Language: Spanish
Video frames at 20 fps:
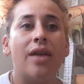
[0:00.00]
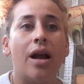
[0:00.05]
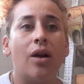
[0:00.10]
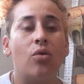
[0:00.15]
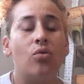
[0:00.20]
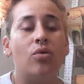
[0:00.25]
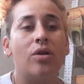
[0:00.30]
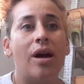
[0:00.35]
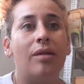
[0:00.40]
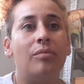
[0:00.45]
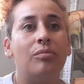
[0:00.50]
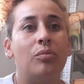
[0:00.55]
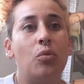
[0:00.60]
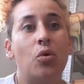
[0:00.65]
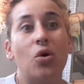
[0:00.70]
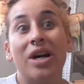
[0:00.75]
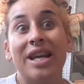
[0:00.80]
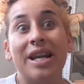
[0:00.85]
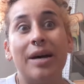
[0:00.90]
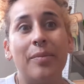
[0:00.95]
alguna
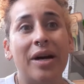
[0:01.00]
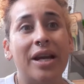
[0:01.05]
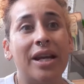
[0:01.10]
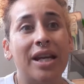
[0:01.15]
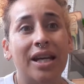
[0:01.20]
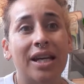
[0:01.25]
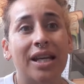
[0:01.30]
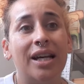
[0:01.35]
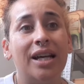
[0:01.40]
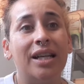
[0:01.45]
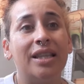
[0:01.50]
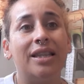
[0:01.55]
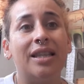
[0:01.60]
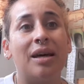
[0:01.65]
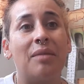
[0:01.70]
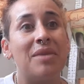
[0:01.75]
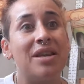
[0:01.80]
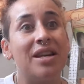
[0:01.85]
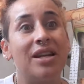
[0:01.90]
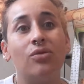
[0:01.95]
buena manera
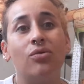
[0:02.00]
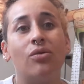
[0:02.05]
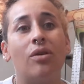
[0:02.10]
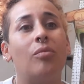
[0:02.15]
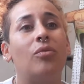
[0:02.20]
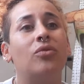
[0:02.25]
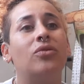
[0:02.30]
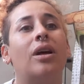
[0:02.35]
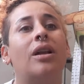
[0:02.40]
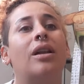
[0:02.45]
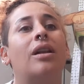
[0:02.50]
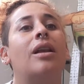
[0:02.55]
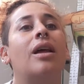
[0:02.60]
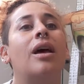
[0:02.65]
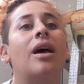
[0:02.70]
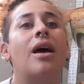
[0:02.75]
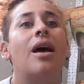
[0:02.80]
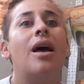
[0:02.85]
también ayudamos al,